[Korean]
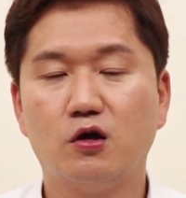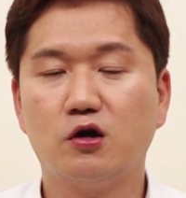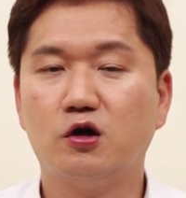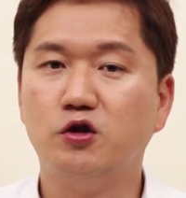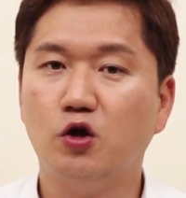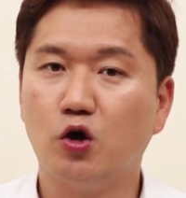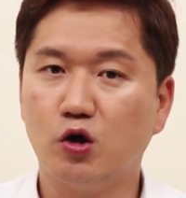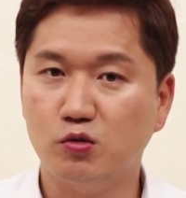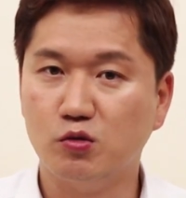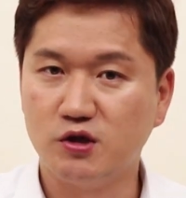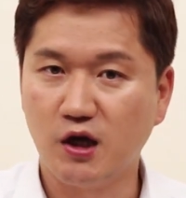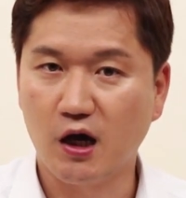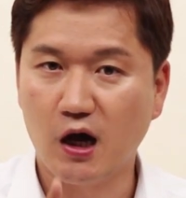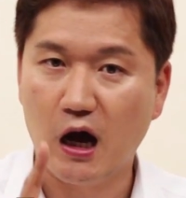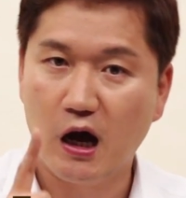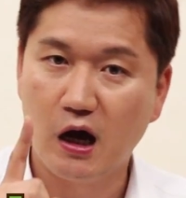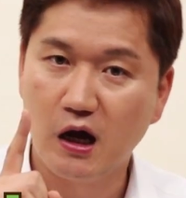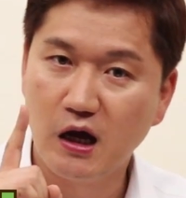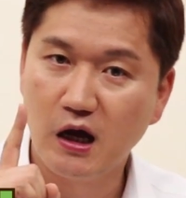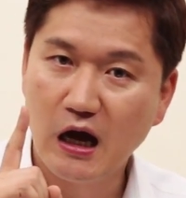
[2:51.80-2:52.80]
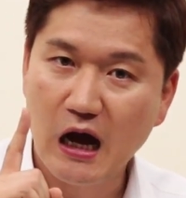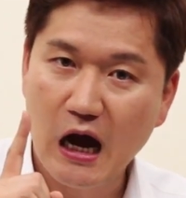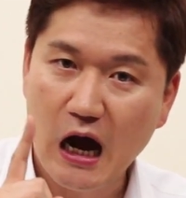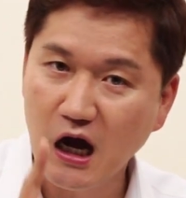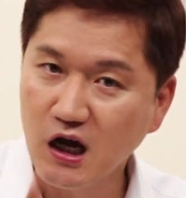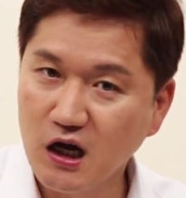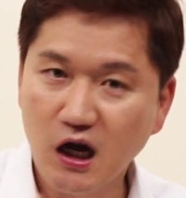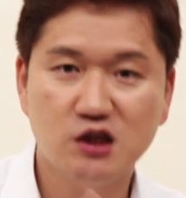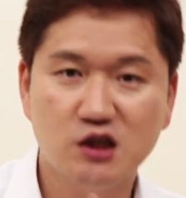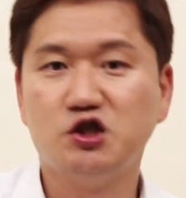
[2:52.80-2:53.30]
근데 여러분 제가
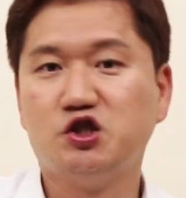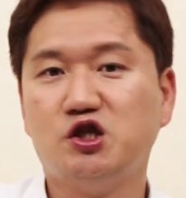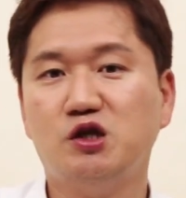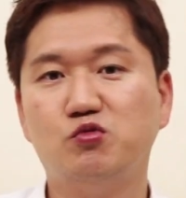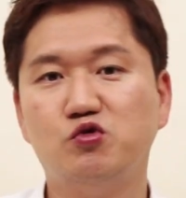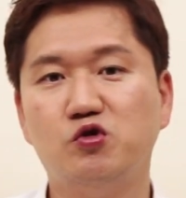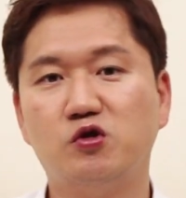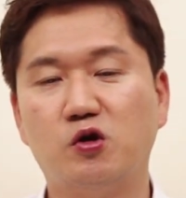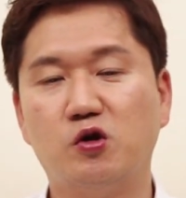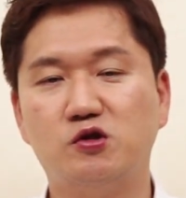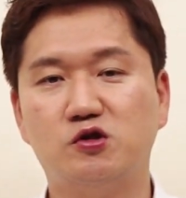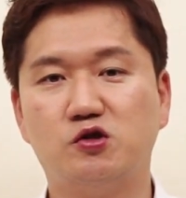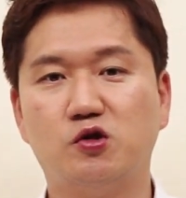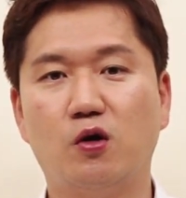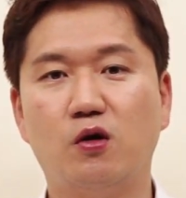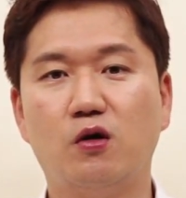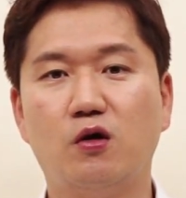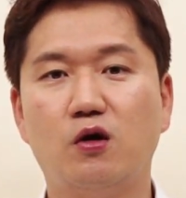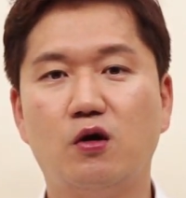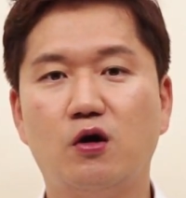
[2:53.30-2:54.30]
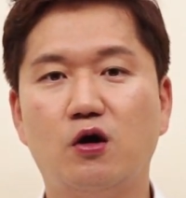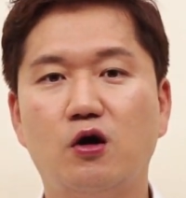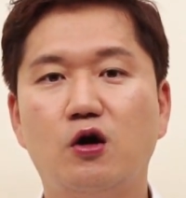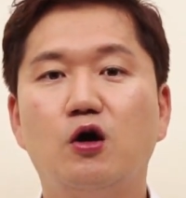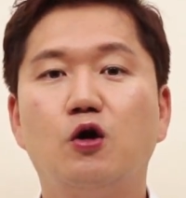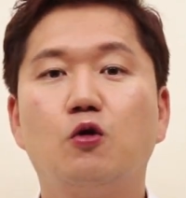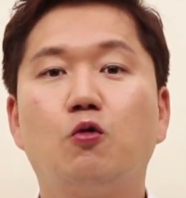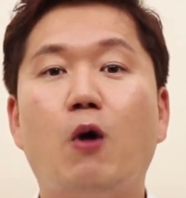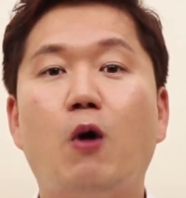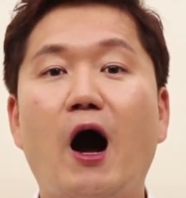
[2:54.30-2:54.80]
한 가지 질문을 던지죠.
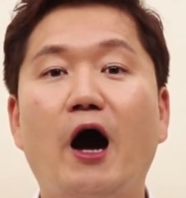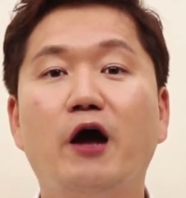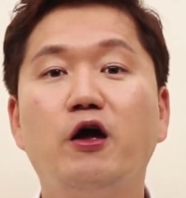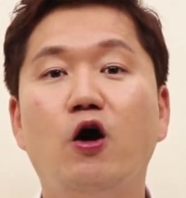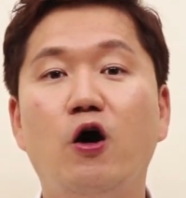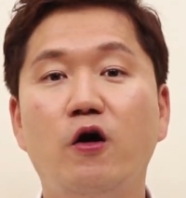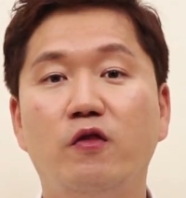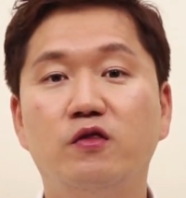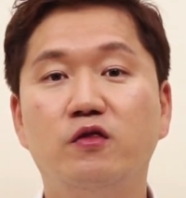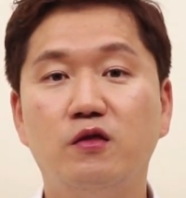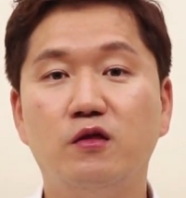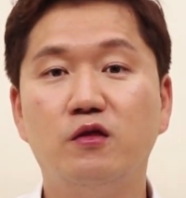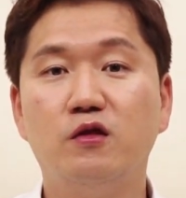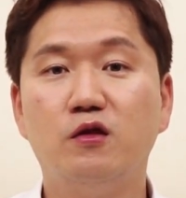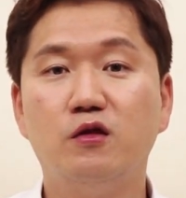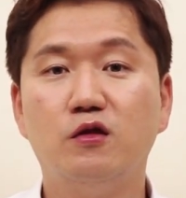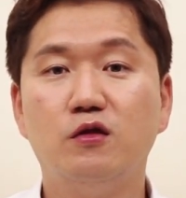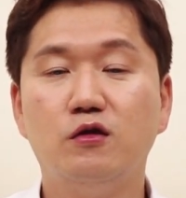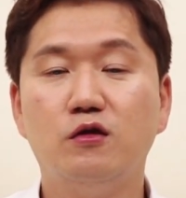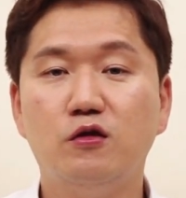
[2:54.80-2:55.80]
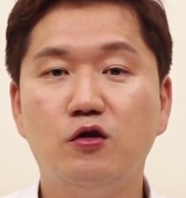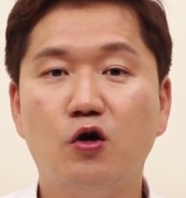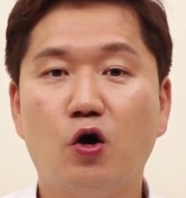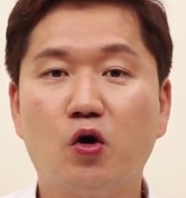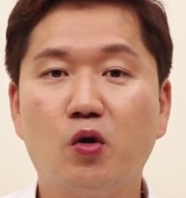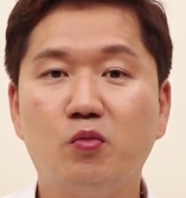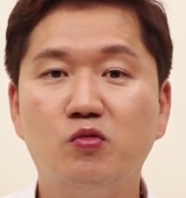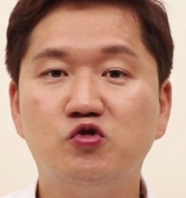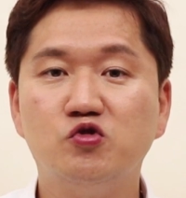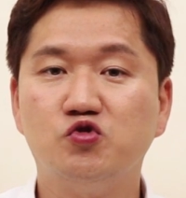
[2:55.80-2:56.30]
과연
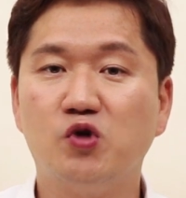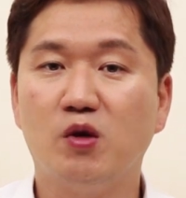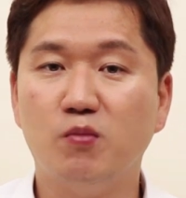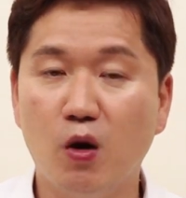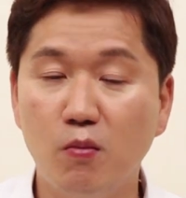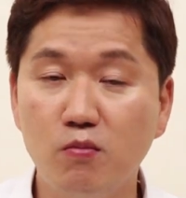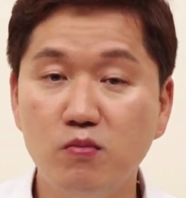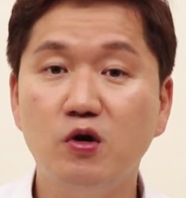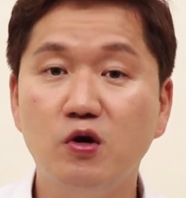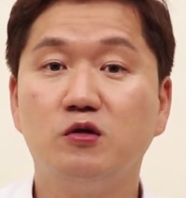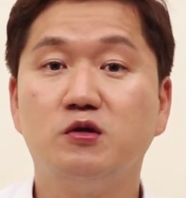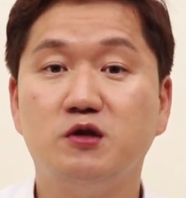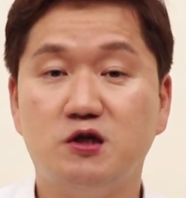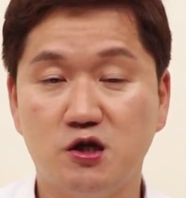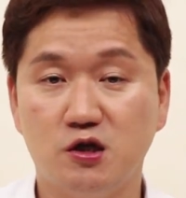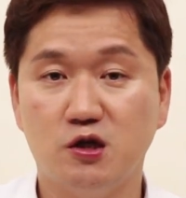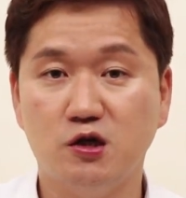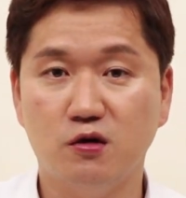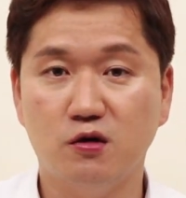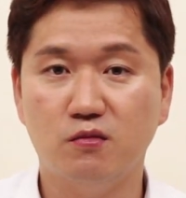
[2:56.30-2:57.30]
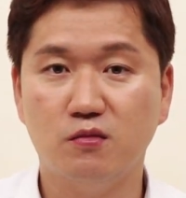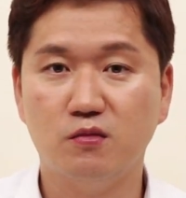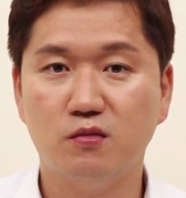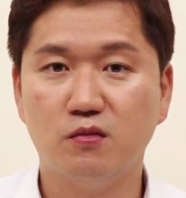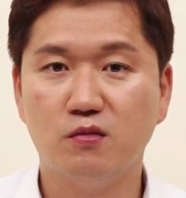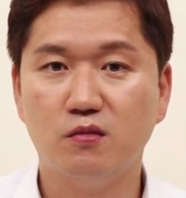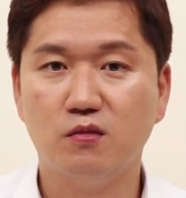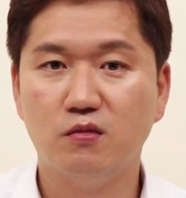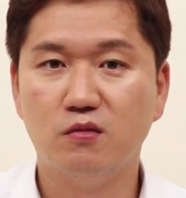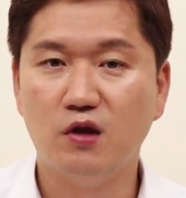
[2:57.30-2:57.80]
여러분 중에 몇명이지
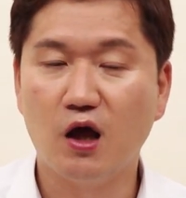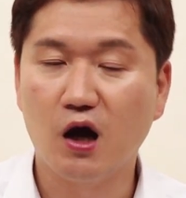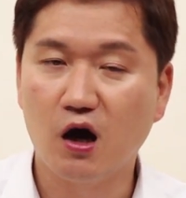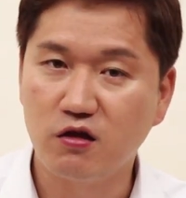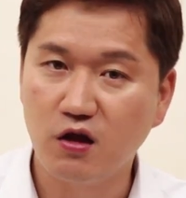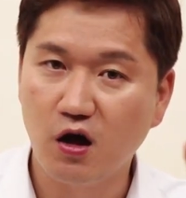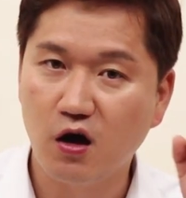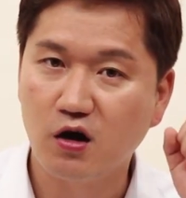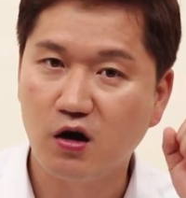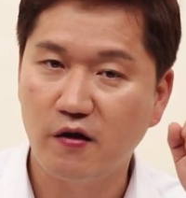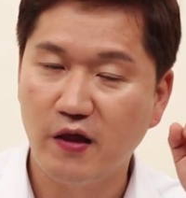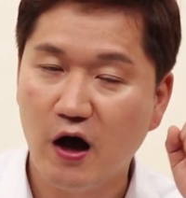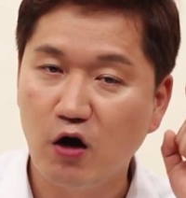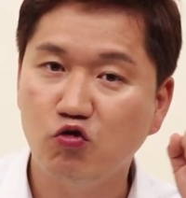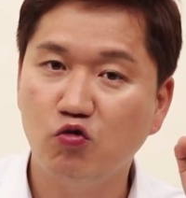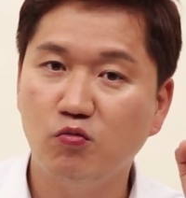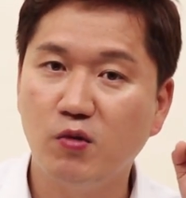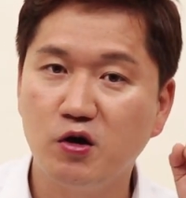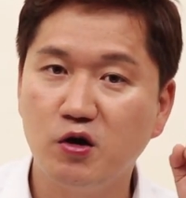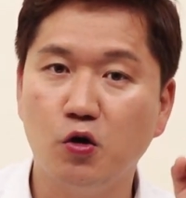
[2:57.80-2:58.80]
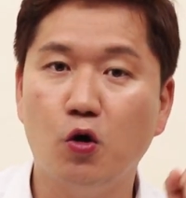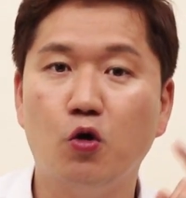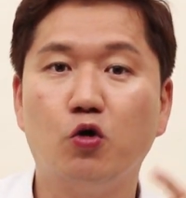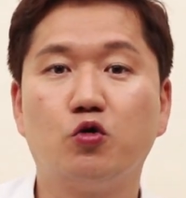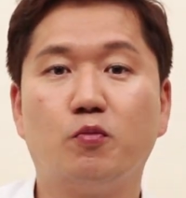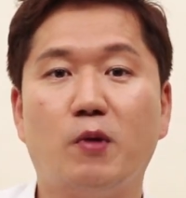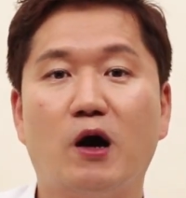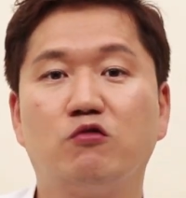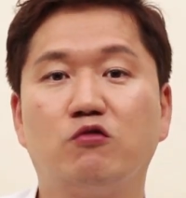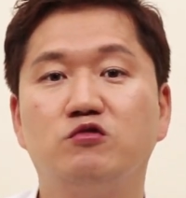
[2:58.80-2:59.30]
내가 생각한 한국말을
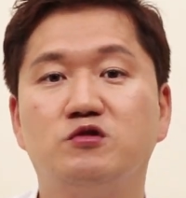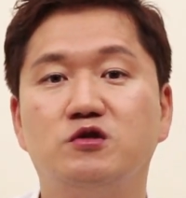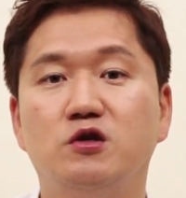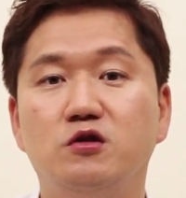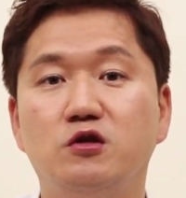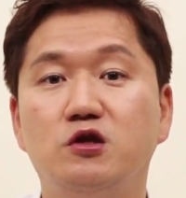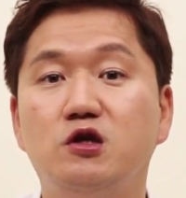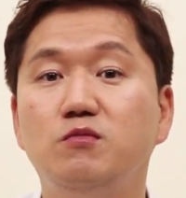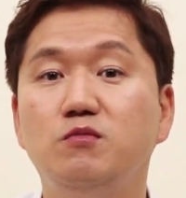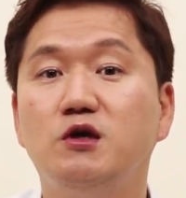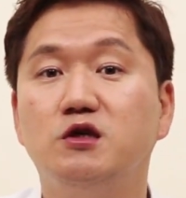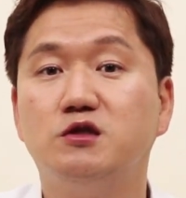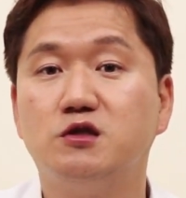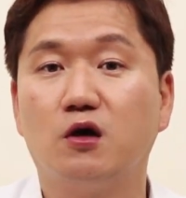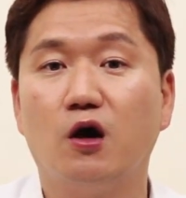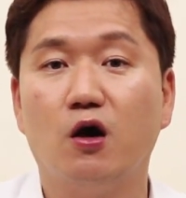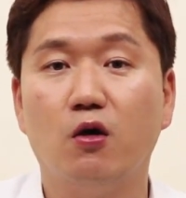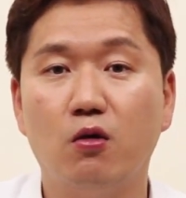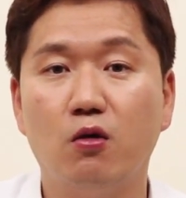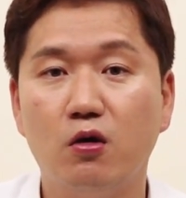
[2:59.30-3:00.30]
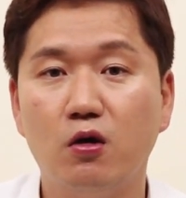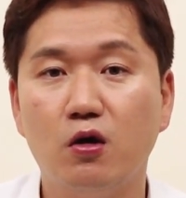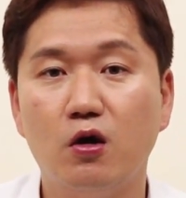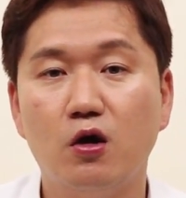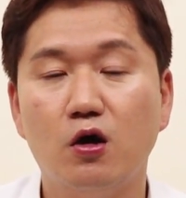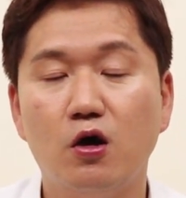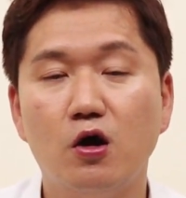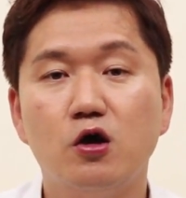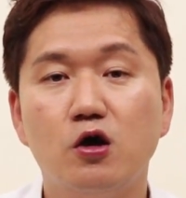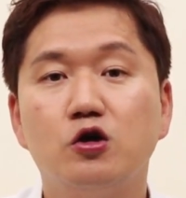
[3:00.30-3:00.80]
영어로 바꿀 수 있는 힘이 있을까요?
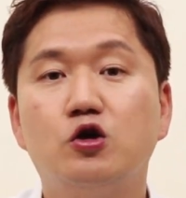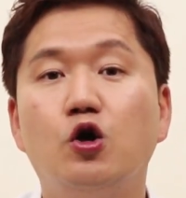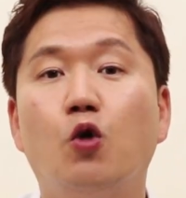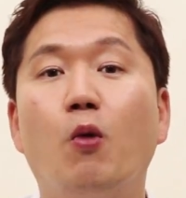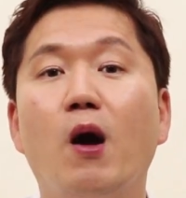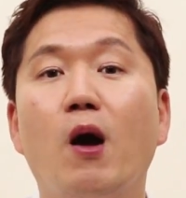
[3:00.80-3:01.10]
그거